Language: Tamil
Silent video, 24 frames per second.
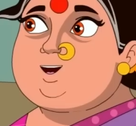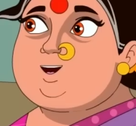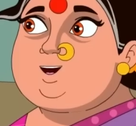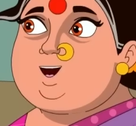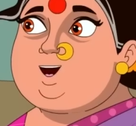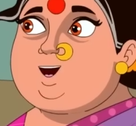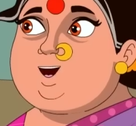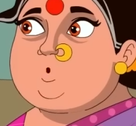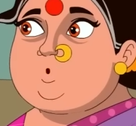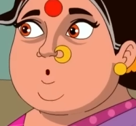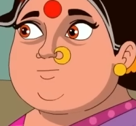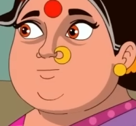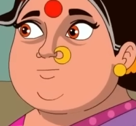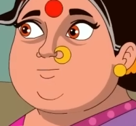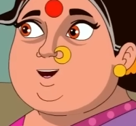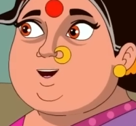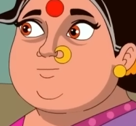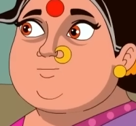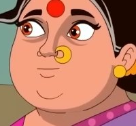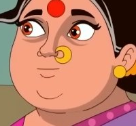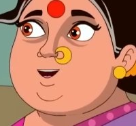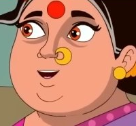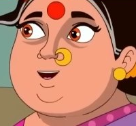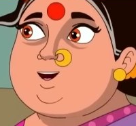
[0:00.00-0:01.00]
வேண்டாம்
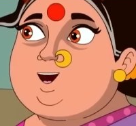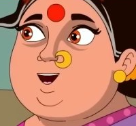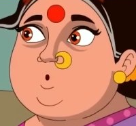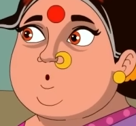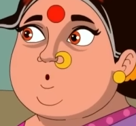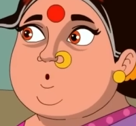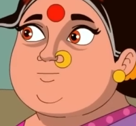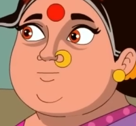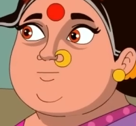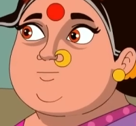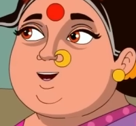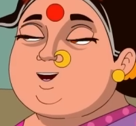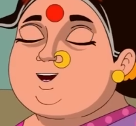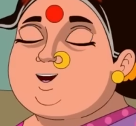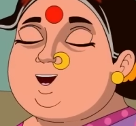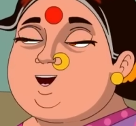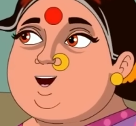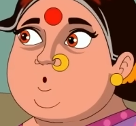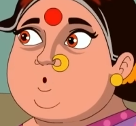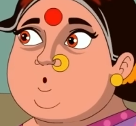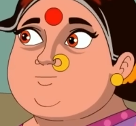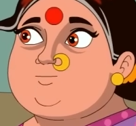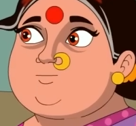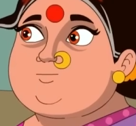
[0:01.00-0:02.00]
வேண்டாம் நான்
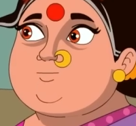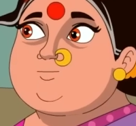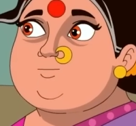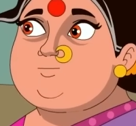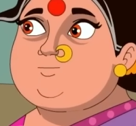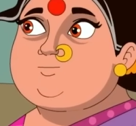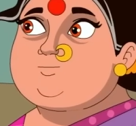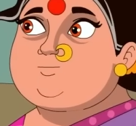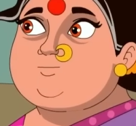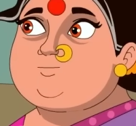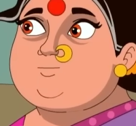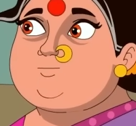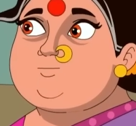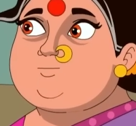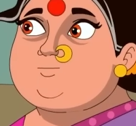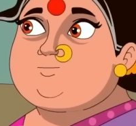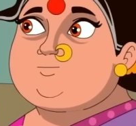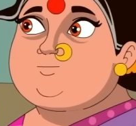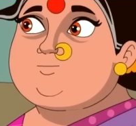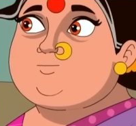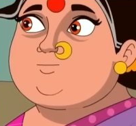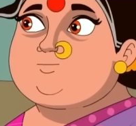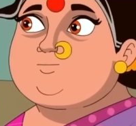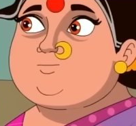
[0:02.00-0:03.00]
பார்க்குறேன் வாங்க
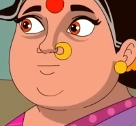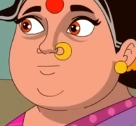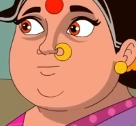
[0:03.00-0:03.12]
அப்படின்னு